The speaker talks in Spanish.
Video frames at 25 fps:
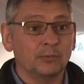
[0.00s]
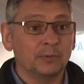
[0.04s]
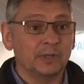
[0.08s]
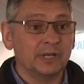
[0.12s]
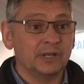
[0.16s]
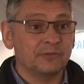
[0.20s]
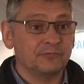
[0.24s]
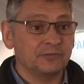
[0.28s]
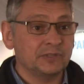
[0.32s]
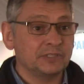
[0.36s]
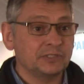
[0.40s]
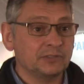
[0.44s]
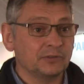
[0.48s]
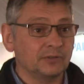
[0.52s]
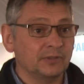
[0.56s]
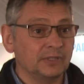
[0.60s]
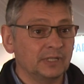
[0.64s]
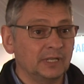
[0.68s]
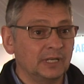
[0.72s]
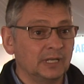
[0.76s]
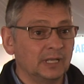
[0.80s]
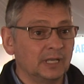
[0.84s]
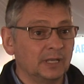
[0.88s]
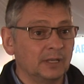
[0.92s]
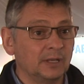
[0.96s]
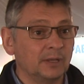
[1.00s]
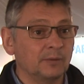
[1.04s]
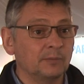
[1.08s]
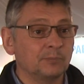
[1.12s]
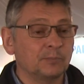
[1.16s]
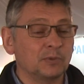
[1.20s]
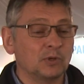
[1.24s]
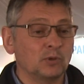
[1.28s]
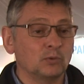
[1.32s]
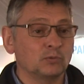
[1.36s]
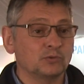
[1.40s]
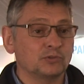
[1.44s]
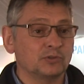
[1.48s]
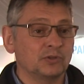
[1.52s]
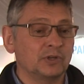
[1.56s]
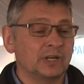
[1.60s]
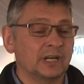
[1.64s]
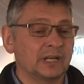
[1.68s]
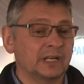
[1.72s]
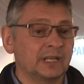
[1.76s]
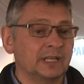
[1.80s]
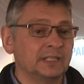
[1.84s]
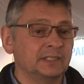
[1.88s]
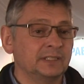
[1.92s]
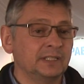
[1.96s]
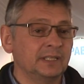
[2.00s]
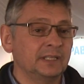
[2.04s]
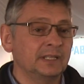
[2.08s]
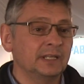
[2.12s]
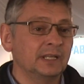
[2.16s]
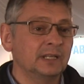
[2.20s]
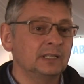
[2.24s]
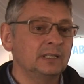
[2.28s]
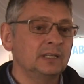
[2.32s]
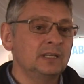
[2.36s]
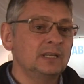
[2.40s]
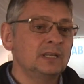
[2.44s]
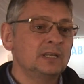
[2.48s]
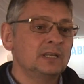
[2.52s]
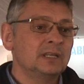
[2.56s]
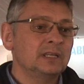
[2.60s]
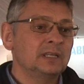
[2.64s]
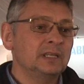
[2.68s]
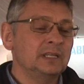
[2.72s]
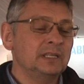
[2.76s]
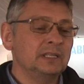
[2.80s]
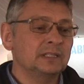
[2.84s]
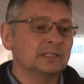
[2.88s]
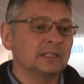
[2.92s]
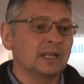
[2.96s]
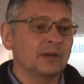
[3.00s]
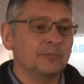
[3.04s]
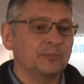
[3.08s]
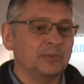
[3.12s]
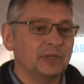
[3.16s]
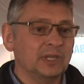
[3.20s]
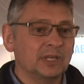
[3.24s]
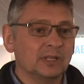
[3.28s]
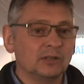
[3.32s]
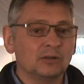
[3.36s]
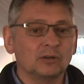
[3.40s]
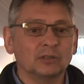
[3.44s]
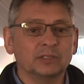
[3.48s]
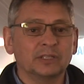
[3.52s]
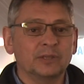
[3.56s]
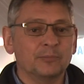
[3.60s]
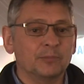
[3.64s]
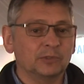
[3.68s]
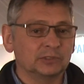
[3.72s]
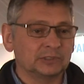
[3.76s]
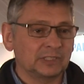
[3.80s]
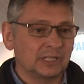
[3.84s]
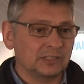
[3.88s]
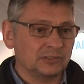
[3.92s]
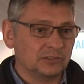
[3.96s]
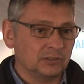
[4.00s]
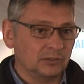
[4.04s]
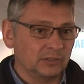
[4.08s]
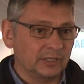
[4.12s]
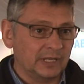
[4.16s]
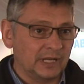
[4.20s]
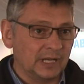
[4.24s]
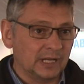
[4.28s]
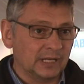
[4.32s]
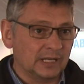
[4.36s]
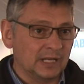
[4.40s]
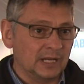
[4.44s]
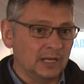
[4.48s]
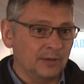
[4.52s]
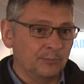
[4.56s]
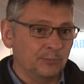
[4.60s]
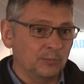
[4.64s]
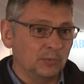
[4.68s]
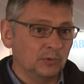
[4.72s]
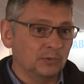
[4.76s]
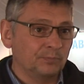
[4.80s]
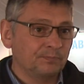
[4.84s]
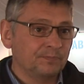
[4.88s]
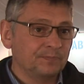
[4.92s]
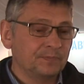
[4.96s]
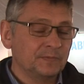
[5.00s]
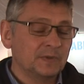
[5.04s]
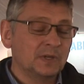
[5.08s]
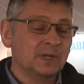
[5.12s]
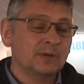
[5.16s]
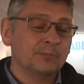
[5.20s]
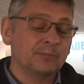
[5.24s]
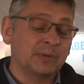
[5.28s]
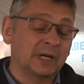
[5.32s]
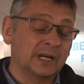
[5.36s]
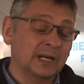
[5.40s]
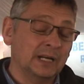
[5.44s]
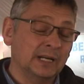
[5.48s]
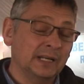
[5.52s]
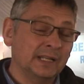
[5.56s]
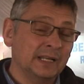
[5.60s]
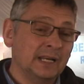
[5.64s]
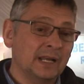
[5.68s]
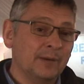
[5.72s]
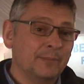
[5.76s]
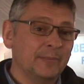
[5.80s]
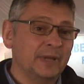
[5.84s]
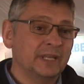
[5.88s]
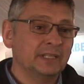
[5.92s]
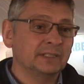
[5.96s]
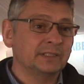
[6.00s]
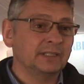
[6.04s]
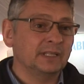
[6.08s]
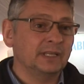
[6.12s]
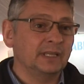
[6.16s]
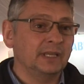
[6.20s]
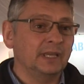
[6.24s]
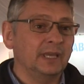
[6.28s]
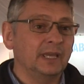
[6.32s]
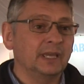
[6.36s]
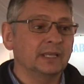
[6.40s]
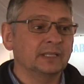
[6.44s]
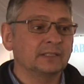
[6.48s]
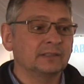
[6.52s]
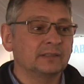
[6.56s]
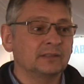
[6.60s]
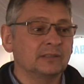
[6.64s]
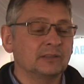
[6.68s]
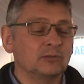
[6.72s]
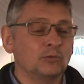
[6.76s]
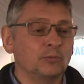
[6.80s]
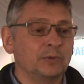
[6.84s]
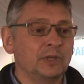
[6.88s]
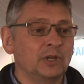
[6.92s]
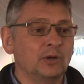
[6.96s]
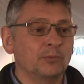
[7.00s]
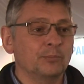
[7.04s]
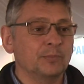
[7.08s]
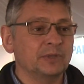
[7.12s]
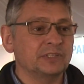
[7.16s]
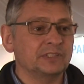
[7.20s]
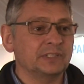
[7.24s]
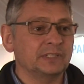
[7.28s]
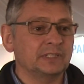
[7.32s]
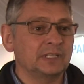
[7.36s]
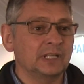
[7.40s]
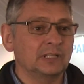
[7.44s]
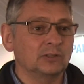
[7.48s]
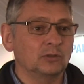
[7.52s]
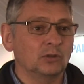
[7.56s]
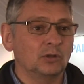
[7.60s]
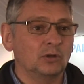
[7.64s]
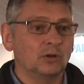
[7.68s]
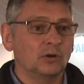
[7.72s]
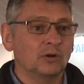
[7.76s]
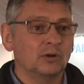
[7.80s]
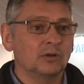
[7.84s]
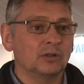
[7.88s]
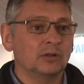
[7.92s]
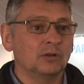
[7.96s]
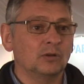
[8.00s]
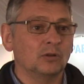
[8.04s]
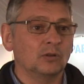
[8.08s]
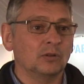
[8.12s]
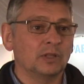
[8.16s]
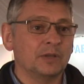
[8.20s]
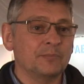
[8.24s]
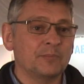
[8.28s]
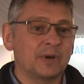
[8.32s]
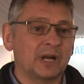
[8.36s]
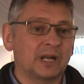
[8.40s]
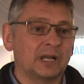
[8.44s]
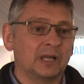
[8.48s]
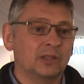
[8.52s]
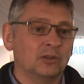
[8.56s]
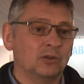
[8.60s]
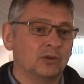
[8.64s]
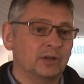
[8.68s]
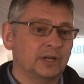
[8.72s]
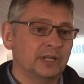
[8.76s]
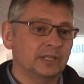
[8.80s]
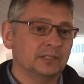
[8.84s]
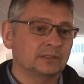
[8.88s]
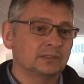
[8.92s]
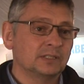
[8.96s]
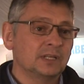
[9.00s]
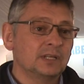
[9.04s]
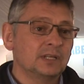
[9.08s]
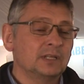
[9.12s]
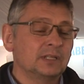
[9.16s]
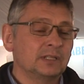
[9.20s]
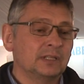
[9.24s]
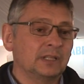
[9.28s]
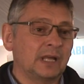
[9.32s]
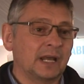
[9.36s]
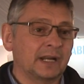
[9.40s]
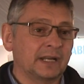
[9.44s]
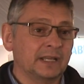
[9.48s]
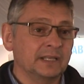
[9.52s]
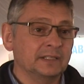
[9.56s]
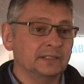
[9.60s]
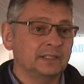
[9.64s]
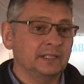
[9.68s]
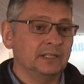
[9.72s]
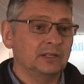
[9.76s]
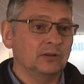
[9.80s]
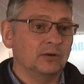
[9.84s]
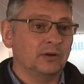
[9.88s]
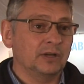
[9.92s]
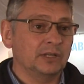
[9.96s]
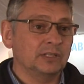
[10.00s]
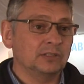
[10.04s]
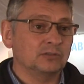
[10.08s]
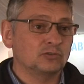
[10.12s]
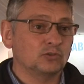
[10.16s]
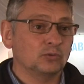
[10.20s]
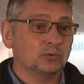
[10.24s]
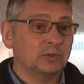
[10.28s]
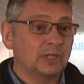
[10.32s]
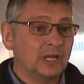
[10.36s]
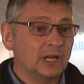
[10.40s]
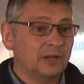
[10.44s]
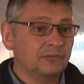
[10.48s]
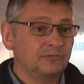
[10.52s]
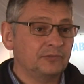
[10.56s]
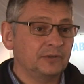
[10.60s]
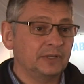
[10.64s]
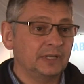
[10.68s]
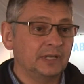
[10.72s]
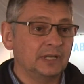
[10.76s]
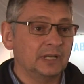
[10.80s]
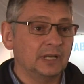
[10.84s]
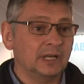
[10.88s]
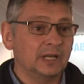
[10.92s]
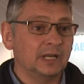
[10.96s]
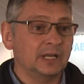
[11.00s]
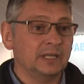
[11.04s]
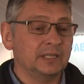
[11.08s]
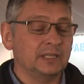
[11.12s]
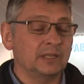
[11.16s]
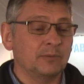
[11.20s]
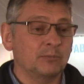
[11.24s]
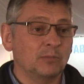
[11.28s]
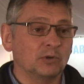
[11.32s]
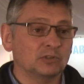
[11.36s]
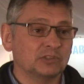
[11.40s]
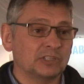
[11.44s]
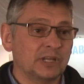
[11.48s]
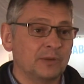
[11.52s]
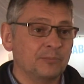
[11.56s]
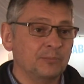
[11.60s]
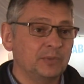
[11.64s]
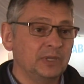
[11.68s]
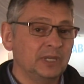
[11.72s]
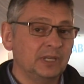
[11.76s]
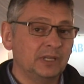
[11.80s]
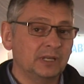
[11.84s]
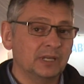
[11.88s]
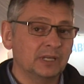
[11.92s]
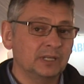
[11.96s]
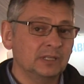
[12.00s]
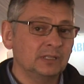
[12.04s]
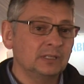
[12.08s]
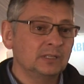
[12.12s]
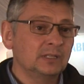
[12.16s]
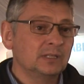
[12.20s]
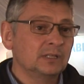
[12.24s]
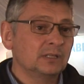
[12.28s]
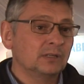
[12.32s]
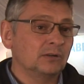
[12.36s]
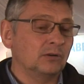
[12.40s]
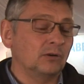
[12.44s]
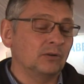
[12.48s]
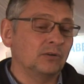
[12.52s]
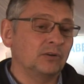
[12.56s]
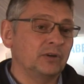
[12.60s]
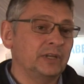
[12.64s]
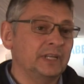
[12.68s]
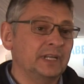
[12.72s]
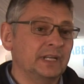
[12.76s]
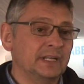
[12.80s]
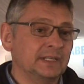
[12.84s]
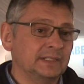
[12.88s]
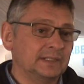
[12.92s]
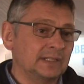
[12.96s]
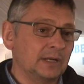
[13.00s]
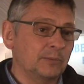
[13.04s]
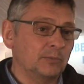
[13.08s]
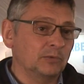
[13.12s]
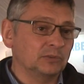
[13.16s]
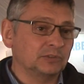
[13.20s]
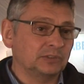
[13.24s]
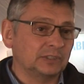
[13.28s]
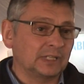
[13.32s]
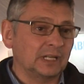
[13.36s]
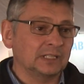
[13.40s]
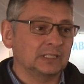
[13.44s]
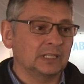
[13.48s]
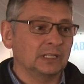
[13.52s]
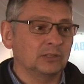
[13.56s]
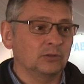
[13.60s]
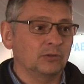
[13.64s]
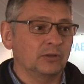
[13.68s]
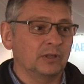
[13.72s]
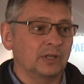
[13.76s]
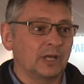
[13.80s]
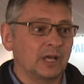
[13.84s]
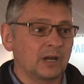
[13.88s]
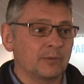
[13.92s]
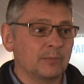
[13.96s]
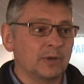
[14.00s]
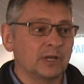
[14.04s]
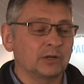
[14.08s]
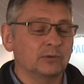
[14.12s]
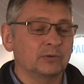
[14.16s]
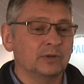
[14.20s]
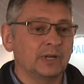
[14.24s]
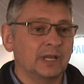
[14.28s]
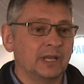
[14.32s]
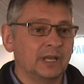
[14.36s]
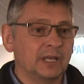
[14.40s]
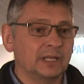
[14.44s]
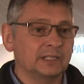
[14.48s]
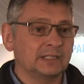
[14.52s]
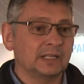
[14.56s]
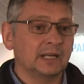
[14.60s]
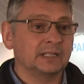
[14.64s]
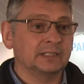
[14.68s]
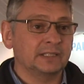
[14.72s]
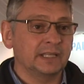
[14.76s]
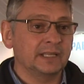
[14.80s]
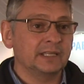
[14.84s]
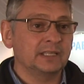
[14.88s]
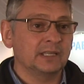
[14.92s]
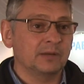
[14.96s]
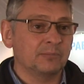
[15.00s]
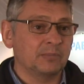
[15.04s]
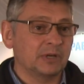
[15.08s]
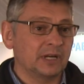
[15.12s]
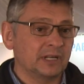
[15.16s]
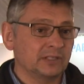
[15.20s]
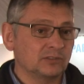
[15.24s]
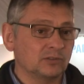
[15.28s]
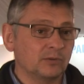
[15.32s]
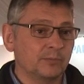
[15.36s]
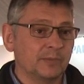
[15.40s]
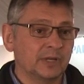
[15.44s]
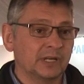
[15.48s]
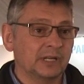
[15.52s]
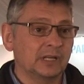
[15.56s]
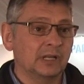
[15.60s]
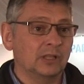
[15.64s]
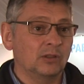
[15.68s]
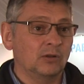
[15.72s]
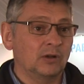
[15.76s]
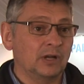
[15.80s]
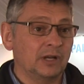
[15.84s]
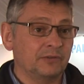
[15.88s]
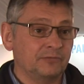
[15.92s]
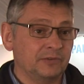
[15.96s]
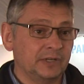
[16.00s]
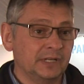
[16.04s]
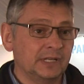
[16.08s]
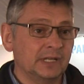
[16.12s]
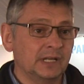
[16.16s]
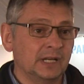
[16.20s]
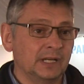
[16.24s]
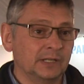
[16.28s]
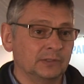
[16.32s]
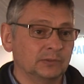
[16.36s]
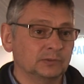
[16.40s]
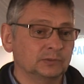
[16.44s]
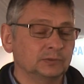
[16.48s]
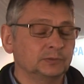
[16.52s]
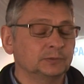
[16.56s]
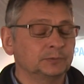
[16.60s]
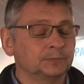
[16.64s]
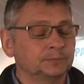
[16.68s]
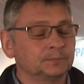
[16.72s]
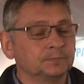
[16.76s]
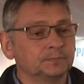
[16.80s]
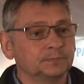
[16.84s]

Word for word: beneficios de la producción argentina y también con demostraciones a campo. Paralelamente estuvieron visitándonos los embajadores argentinos en Sudáfrica y en Mozambique, con quienes estamos tratando de armar una estrategia para esos mercados africanos.